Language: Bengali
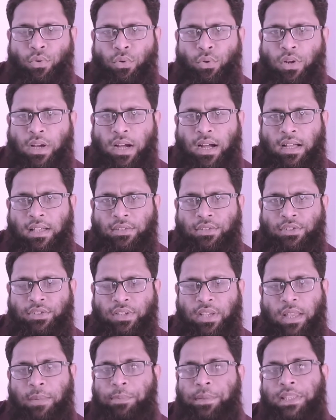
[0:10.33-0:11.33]
কোনো কাজ
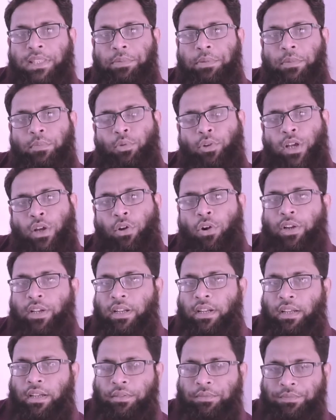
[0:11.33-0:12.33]
এই পৃথিবীর বুকে
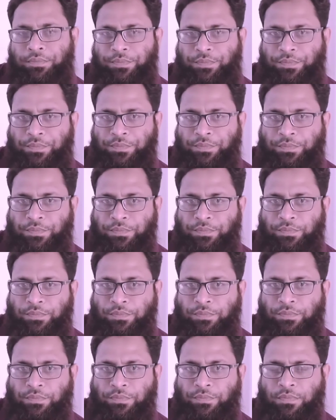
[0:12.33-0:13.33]
ঘটে না
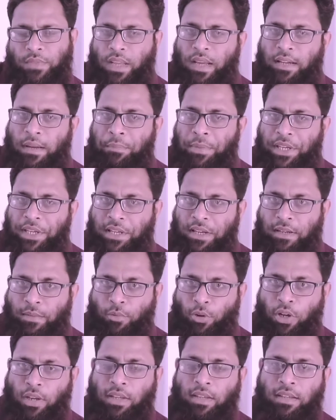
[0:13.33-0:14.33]
এটা
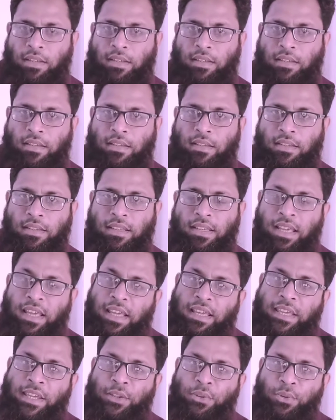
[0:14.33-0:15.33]
বিজ্ঞান বলে
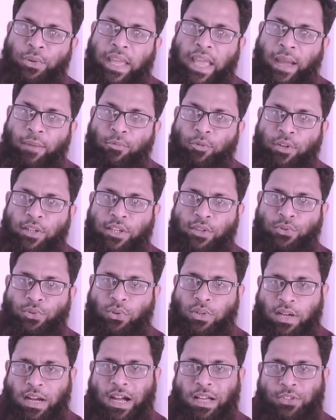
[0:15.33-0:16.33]
কিন্তু এমন
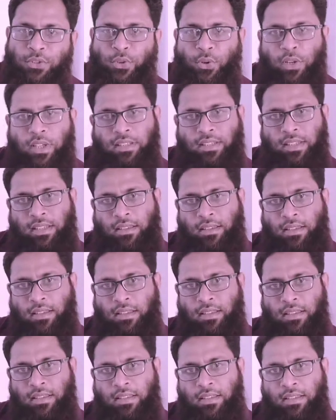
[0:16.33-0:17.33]
কিছু কাজ রয়েছে
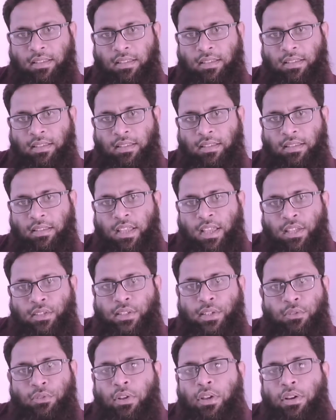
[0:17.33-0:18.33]

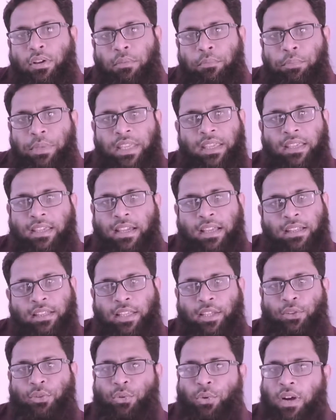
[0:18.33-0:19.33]
যেগুলো
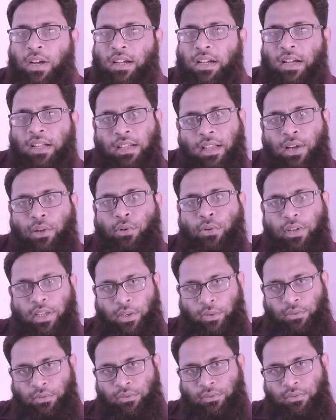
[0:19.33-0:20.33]
বিজ্ঞানকে তোয়াক্কা না
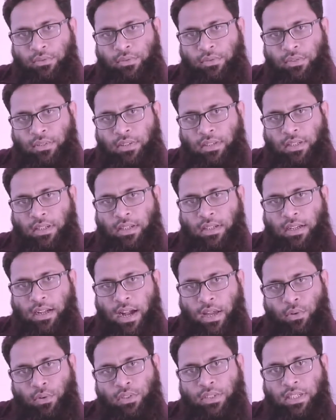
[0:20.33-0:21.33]
করেও
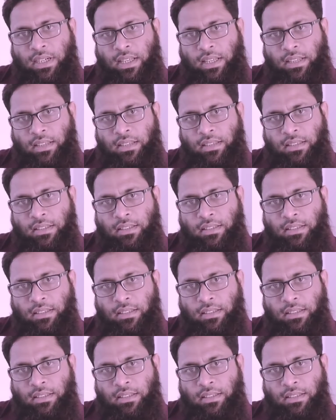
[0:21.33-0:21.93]
কারণ ছাড়াই